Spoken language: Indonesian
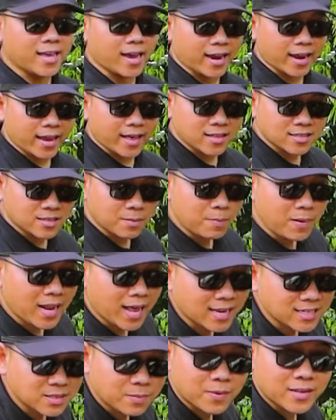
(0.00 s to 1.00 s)
Yang
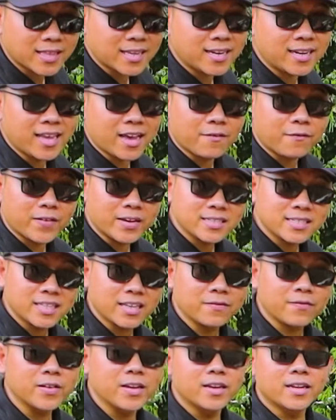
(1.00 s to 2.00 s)
L11 seperti ini, yang
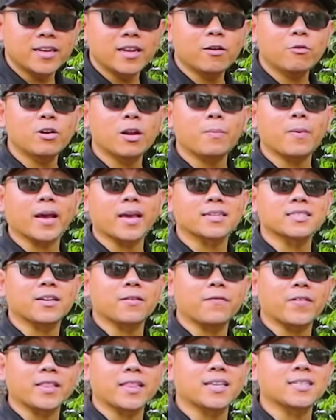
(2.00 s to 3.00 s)
facelift, dia udah pakai
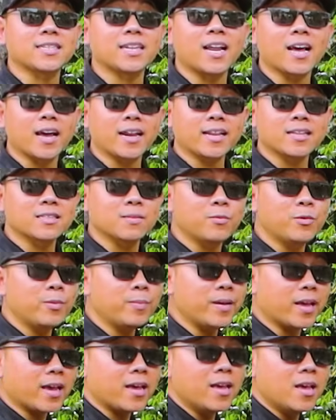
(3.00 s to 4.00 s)
CVT, sedangkan yang
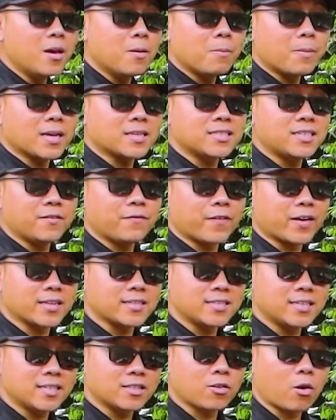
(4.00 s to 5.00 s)
sebelumnya masih
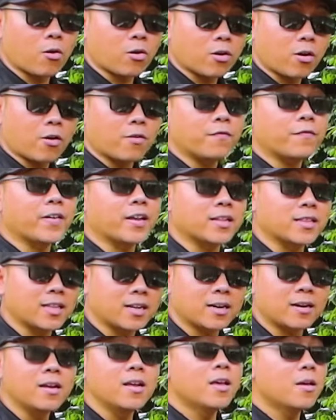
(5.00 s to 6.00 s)
versi torque
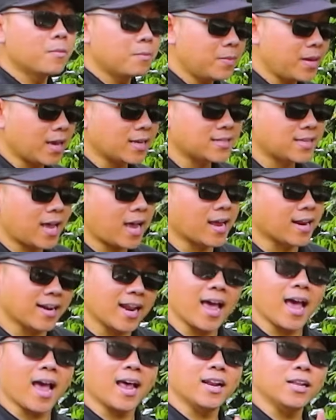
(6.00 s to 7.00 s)
converter biasa.
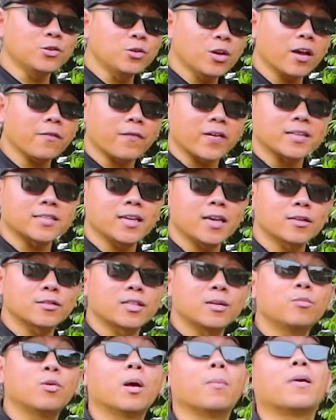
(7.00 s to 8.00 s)
Nah, ada juga versi yang
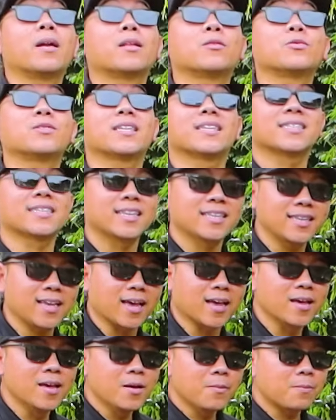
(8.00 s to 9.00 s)
1800
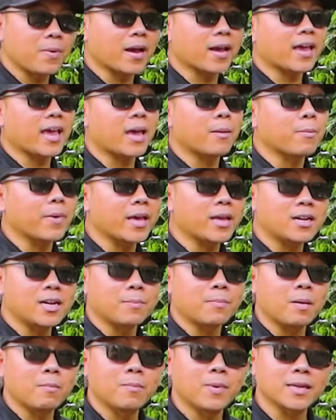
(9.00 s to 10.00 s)
cc-nya, pakai
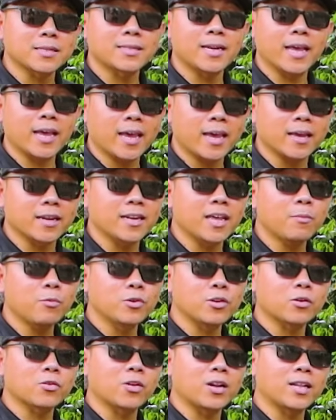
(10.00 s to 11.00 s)
MR18DE. E. Dia
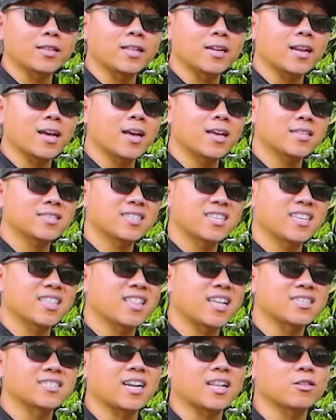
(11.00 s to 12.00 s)
punya keluaran tenaga
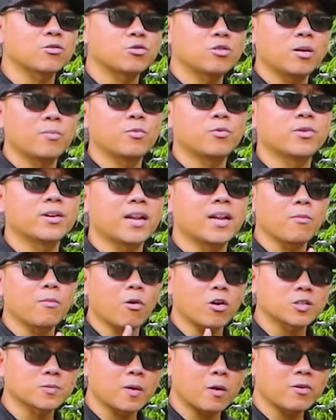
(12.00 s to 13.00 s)
sekitar 126
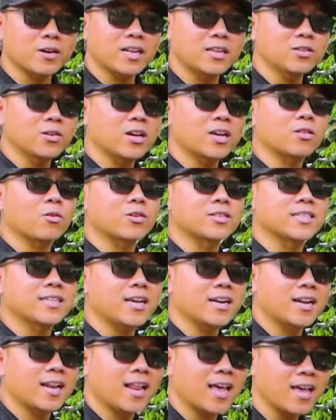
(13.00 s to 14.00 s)
horsepower dan juga
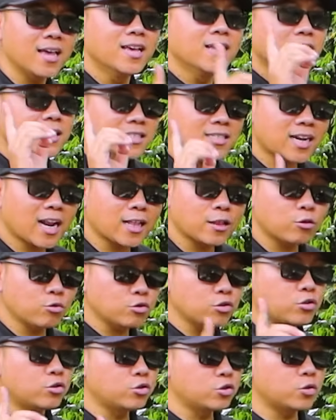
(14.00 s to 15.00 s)
torsinya adalah
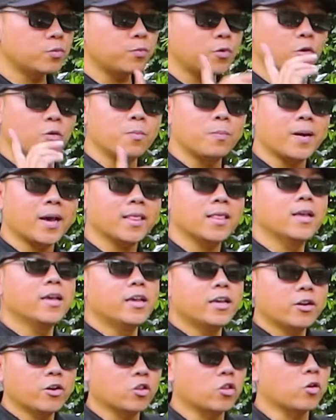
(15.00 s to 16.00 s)
174
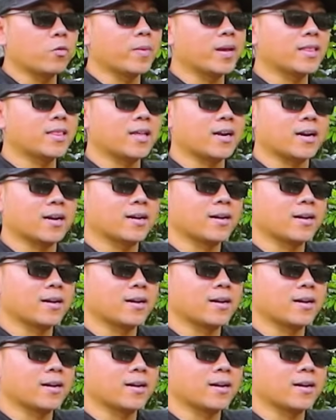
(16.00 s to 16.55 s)
Nm.